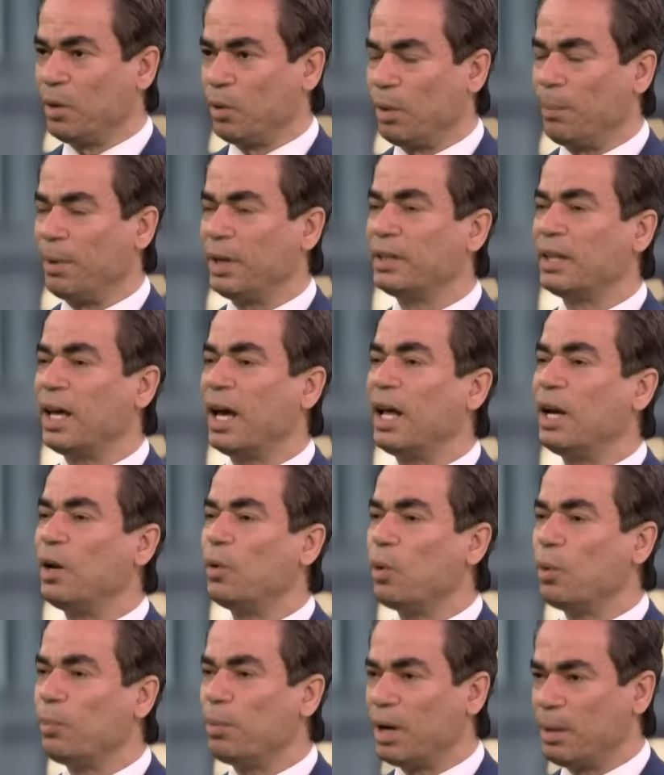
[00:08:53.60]
وبين
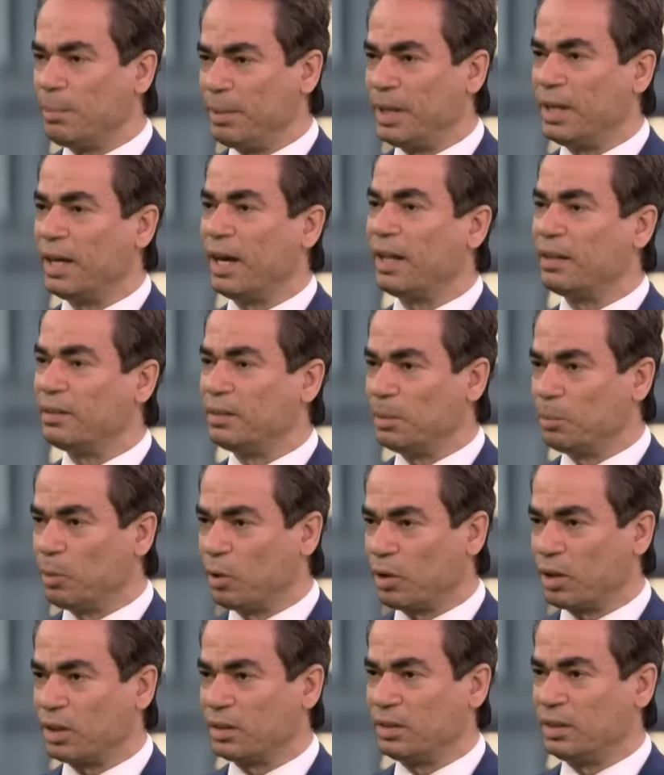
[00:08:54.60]
الأوبامية
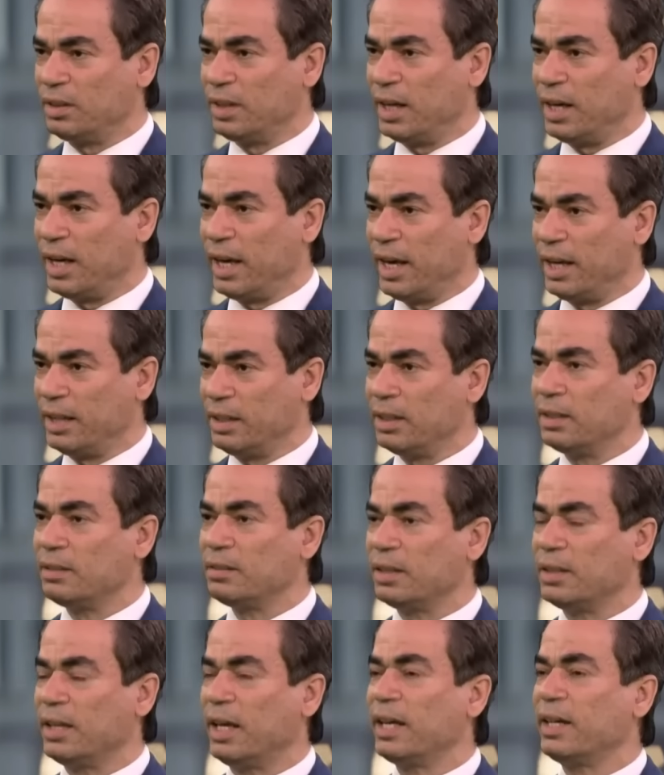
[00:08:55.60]
الديمقراطية الآن
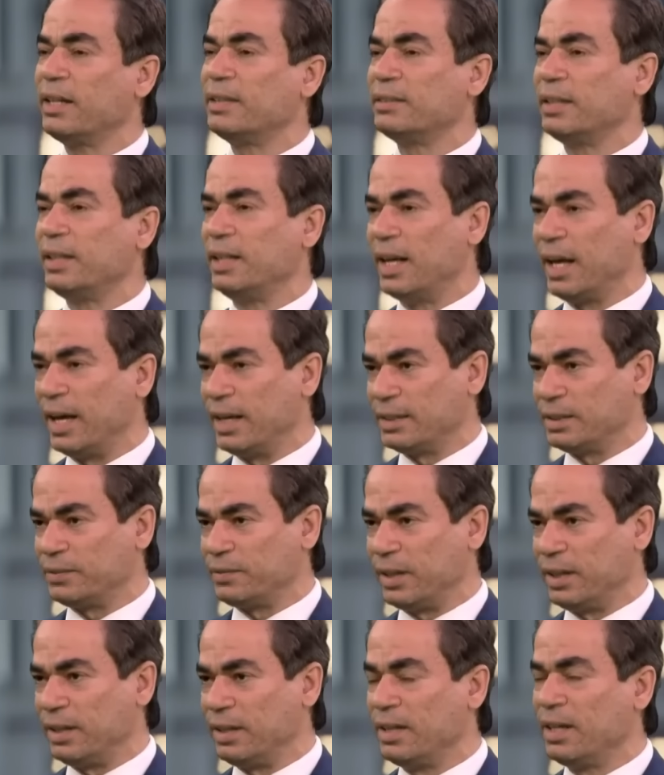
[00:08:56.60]
تنعكس إلى
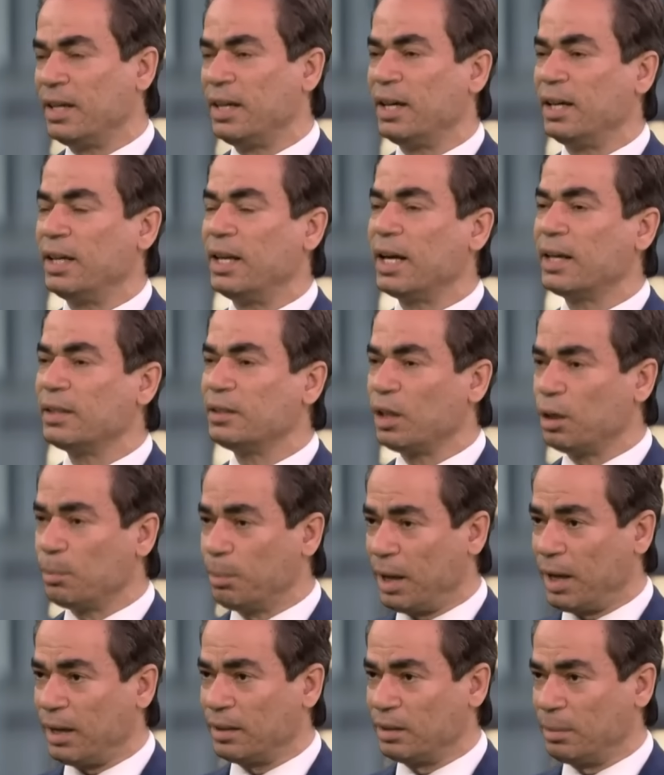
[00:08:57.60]
أسفل لكن
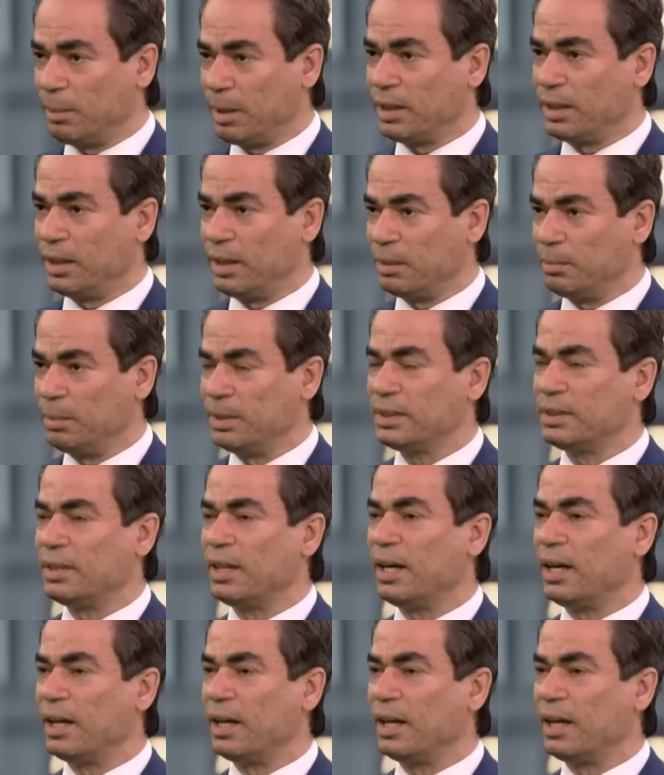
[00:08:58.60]
البعض مثلا مثل